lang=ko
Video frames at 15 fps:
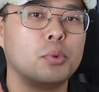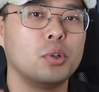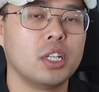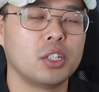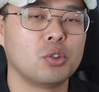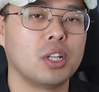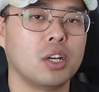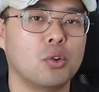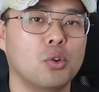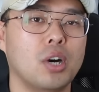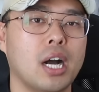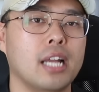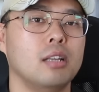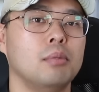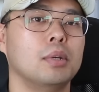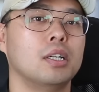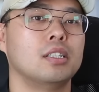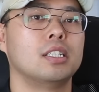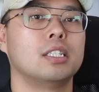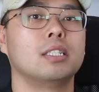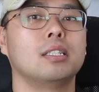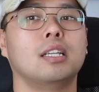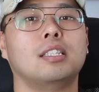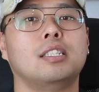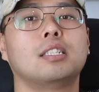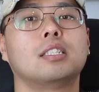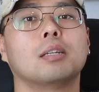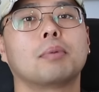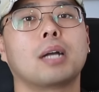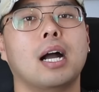보내도 되고 아니면은
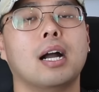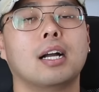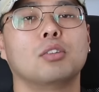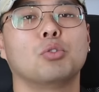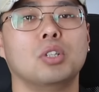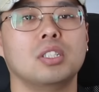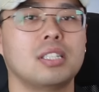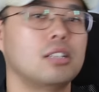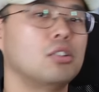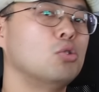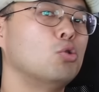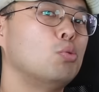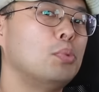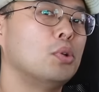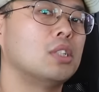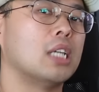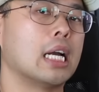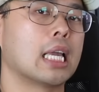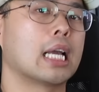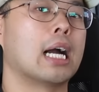직접 가가지고 이 사전 투표장에